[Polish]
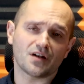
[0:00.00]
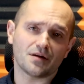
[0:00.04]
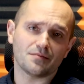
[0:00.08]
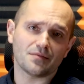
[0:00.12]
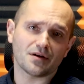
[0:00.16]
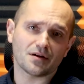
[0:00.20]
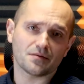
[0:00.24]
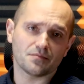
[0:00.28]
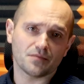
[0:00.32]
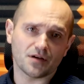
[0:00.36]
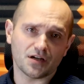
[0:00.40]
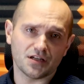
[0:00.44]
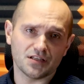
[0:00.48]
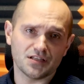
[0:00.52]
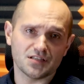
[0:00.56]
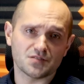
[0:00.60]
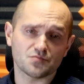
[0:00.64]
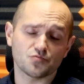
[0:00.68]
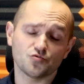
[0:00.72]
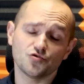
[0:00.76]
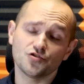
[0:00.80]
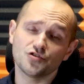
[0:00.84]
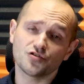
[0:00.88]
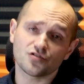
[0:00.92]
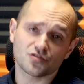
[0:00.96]
w ramach
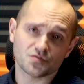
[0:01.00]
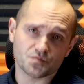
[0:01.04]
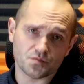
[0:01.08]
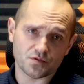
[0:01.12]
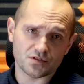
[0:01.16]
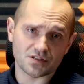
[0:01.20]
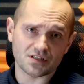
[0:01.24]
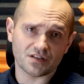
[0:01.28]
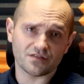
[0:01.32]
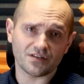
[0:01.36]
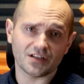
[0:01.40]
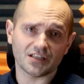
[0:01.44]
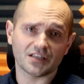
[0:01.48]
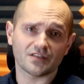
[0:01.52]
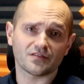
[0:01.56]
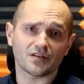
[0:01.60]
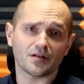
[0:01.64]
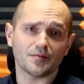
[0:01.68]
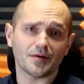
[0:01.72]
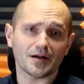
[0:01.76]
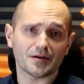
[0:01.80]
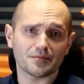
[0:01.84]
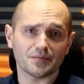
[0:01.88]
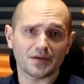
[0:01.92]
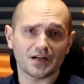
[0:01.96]
mechanizmu i rozpoznawanie w
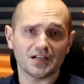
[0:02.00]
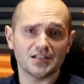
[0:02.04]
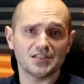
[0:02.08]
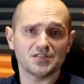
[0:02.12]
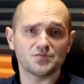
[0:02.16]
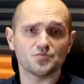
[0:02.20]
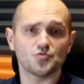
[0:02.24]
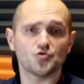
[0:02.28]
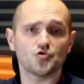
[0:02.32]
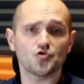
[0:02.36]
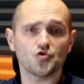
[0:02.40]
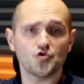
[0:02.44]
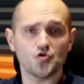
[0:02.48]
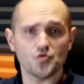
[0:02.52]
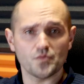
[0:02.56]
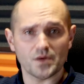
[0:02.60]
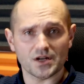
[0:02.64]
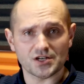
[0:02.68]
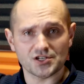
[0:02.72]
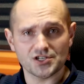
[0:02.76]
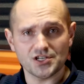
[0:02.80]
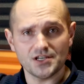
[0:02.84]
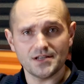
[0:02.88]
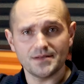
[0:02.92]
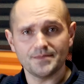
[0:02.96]
ramach mechanizmu
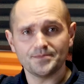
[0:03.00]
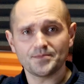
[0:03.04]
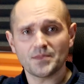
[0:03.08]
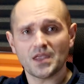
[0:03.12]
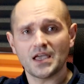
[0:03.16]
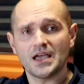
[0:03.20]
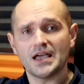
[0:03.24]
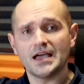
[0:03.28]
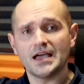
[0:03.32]
Kumerji,